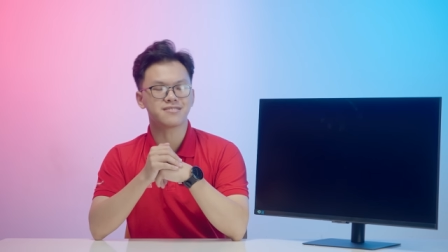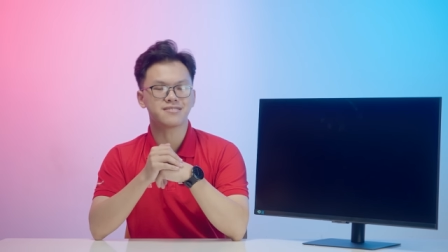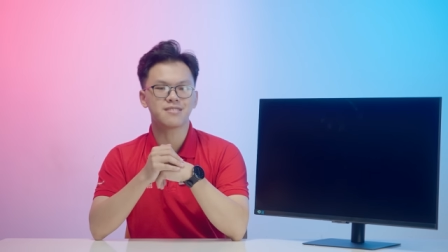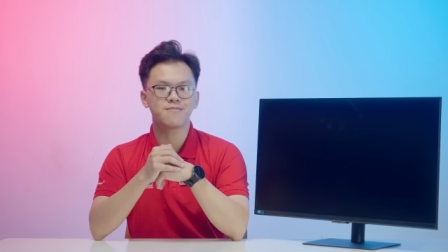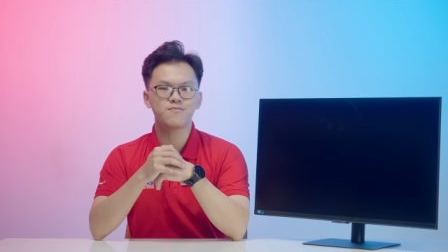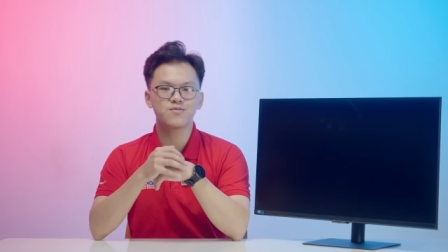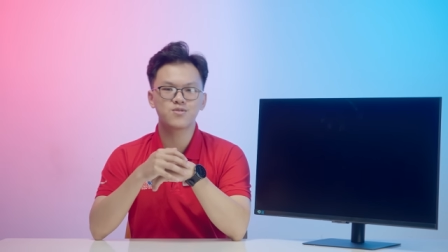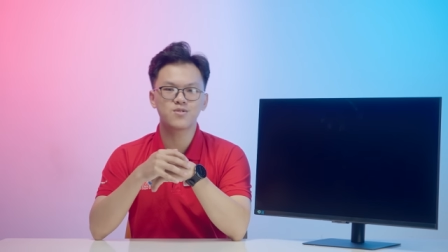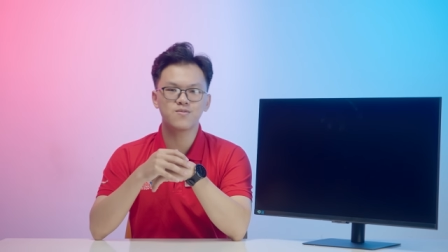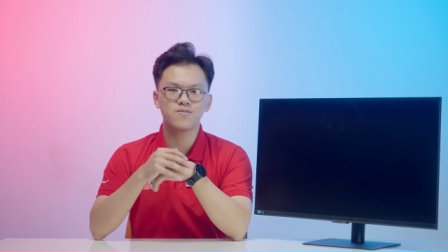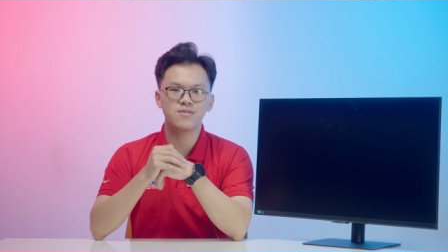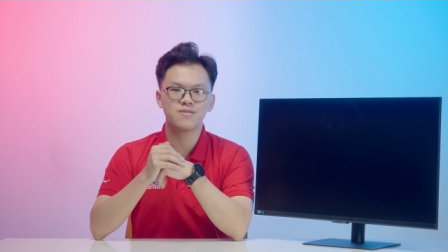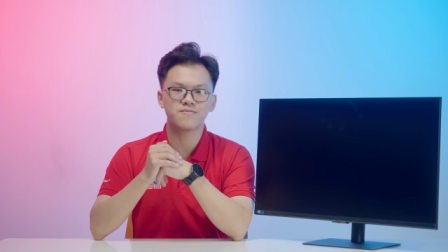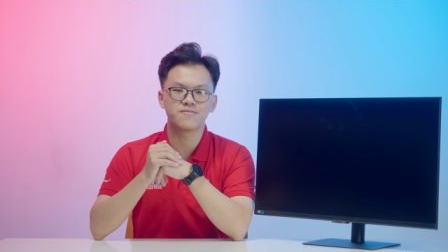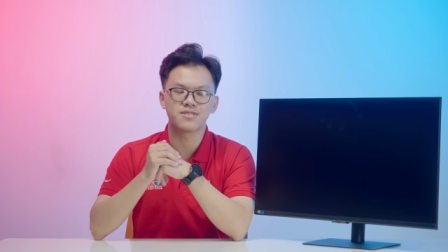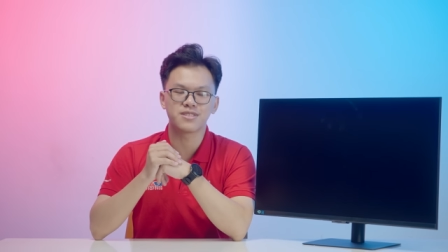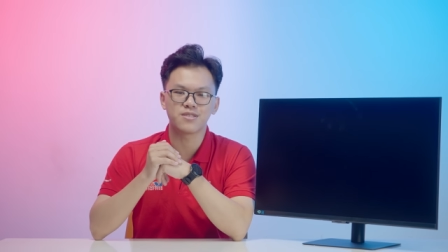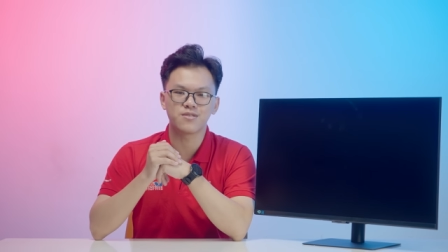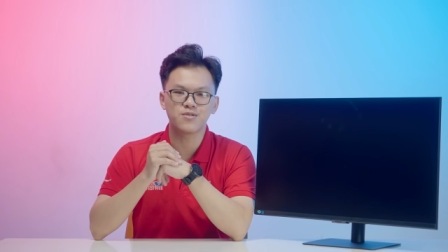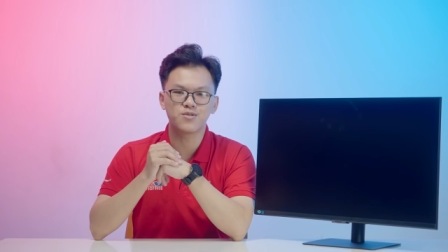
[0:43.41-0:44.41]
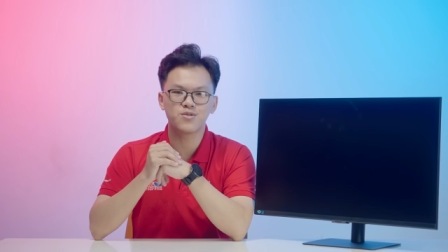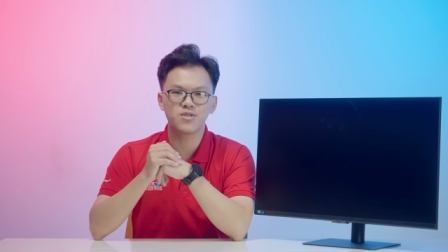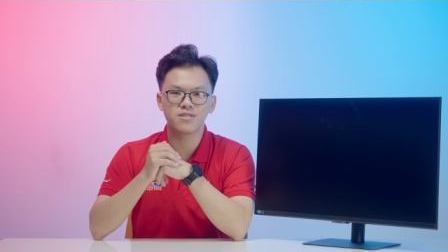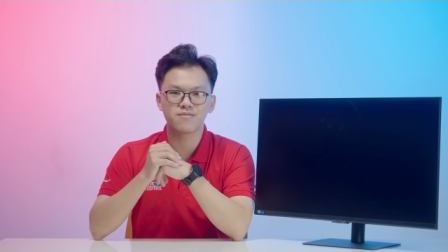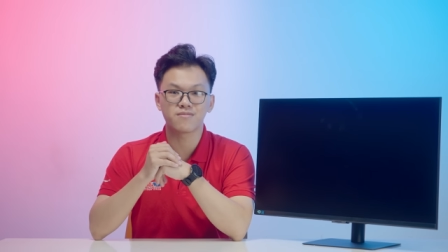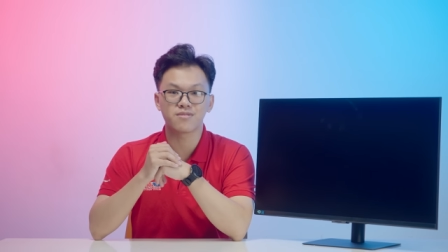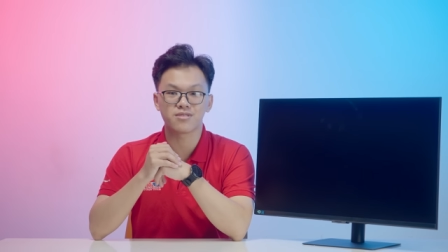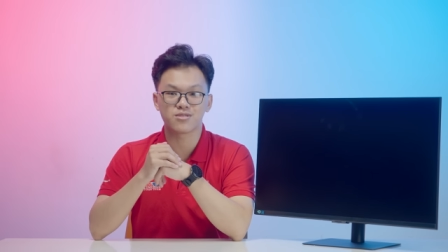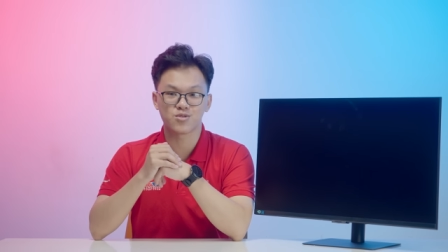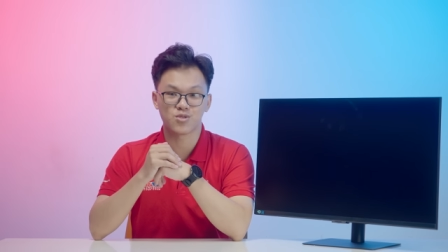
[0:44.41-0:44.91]
Samsung làm gì có
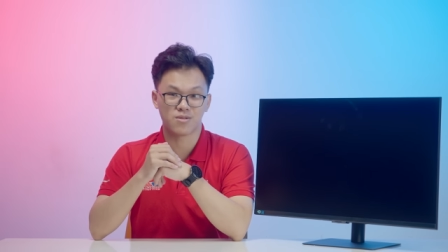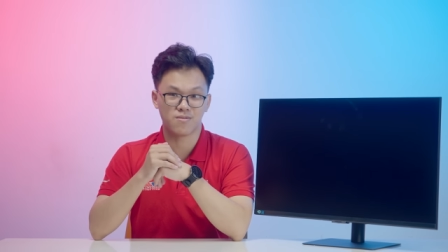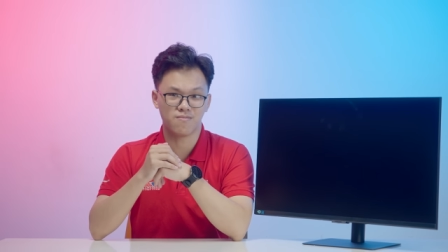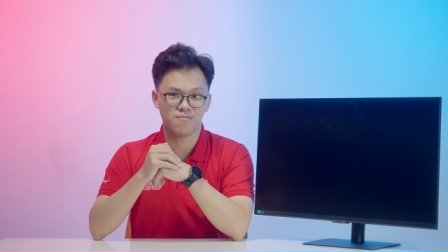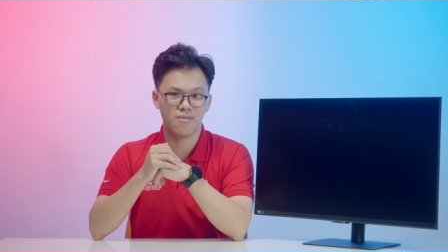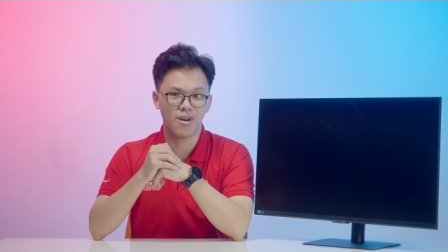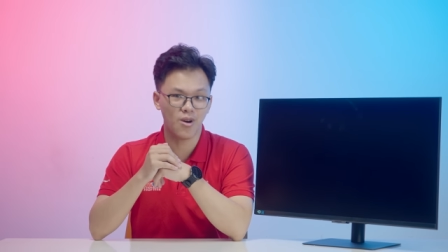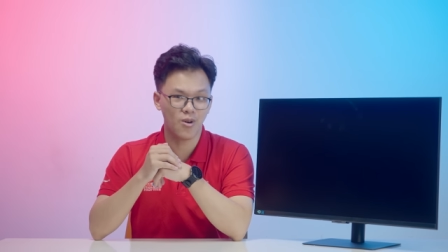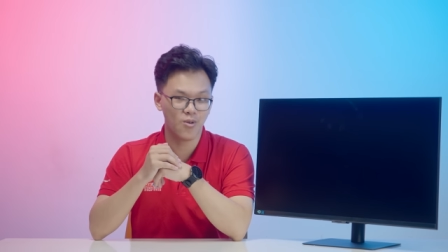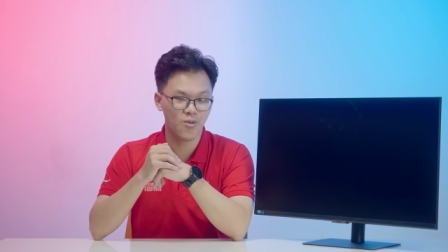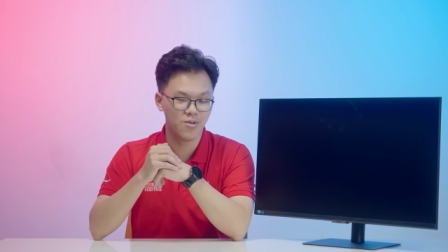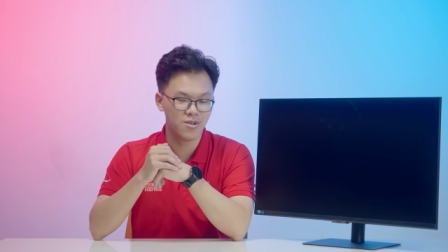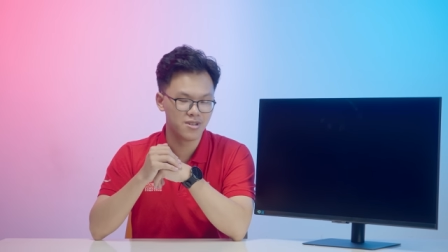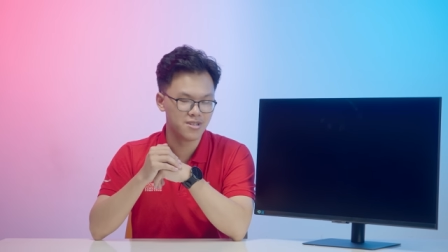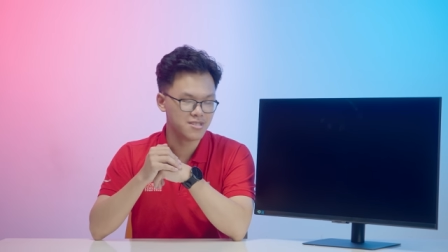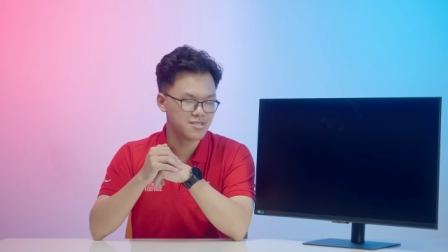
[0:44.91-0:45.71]
chuyện còn chuẩn màu.